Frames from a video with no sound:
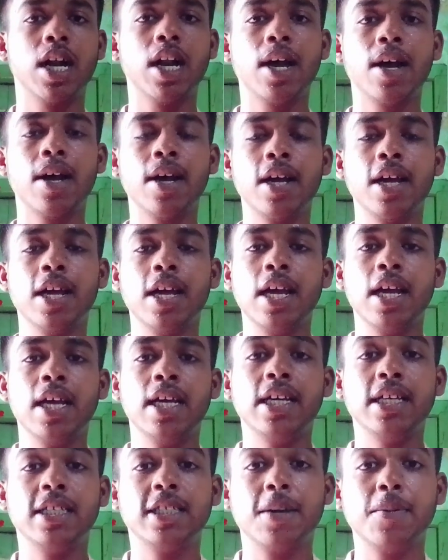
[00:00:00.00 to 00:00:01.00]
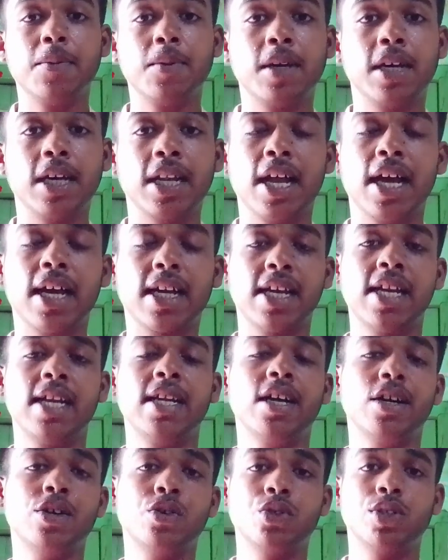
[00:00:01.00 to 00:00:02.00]
सिंगड़ा ये सब खिला के
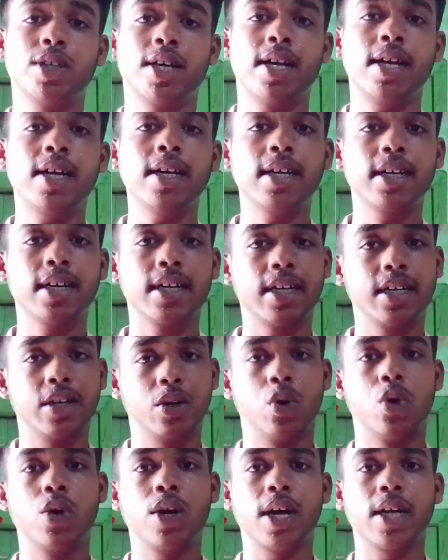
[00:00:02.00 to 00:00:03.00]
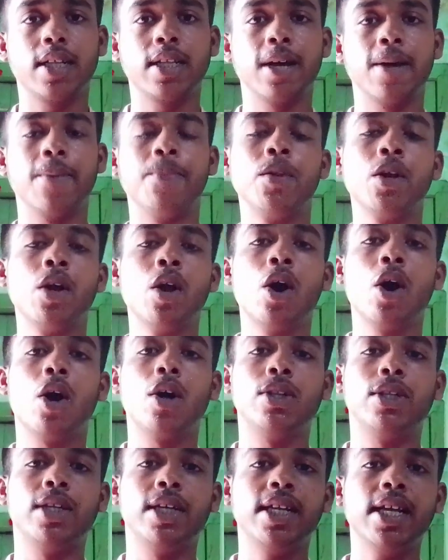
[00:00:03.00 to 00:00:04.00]
इनका गुजारा हो रहा था
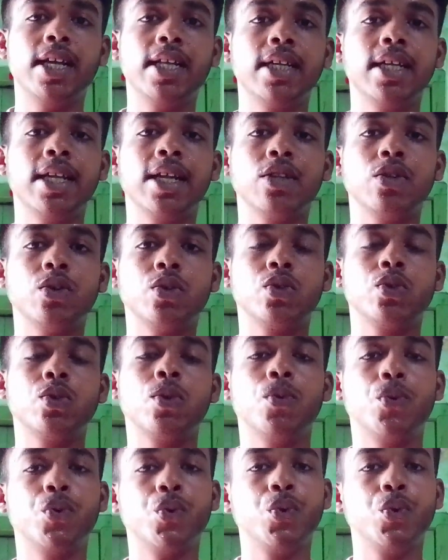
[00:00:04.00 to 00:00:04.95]
और धीरे धीरे दोस्तों